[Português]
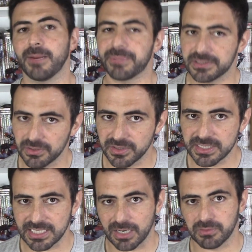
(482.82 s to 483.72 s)
dá para
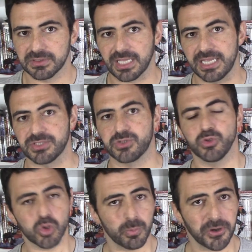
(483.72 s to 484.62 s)
teorizar quanto a isso.
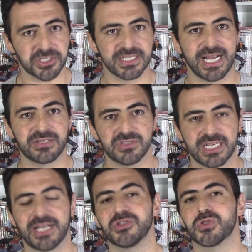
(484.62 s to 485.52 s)
E os subordinados
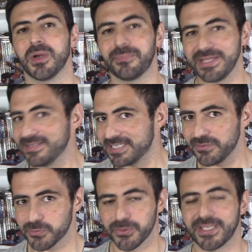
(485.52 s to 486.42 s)
de Kaido estão
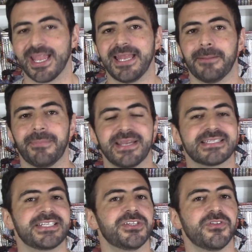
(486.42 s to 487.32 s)
apreensivos porque a ilha
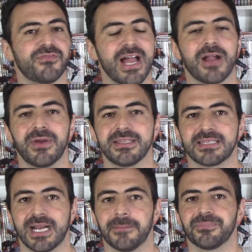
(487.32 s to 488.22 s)
parece que não vai
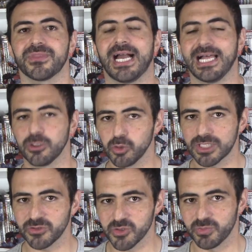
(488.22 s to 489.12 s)
aguentar a
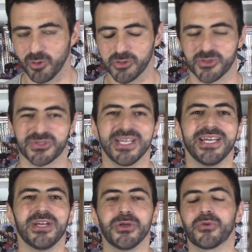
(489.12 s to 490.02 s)
Luta dos Monstros.
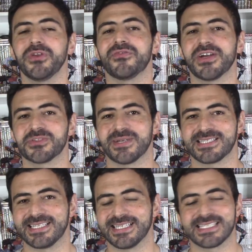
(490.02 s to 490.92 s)
E o Queen faz
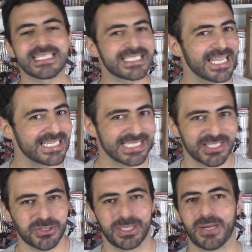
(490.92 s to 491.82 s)
uma cena
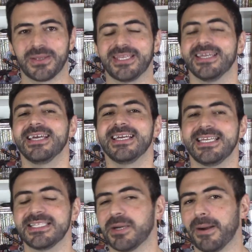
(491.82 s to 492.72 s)
sensacional aqui.
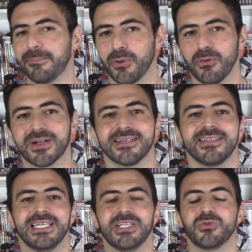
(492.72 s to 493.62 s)
Ele dá uma
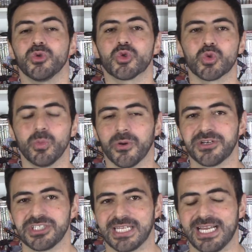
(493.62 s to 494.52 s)
bronca dos
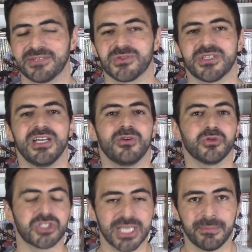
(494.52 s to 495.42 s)
subordinados,
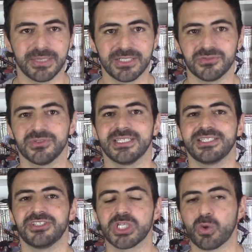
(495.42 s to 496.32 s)
os chamando
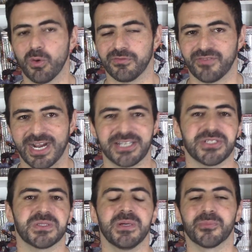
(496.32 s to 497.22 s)
de
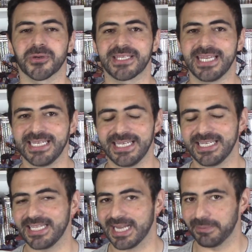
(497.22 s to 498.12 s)
covardes por
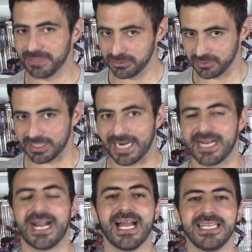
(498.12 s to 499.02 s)
quererem
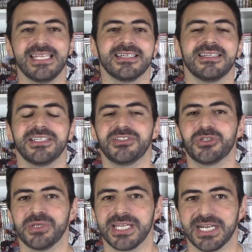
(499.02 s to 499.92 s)
abandonar a ilha
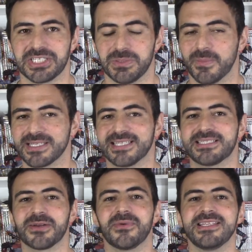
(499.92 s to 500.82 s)
de Onigashima. Mas na
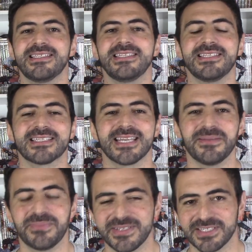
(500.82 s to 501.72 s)
sequência ele diz que
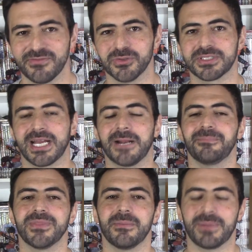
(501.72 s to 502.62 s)
ele precisa
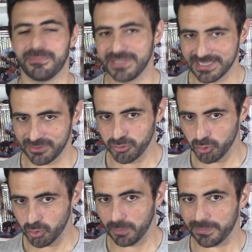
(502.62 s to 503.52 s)
voltar para a prisão
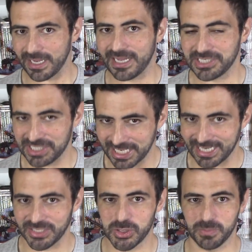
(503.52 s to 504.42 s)
de Udon para
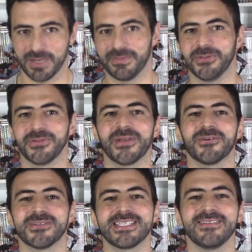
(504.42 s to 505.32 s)
checar se o que
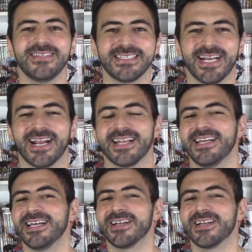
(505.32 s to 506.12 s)
conseguiu lidar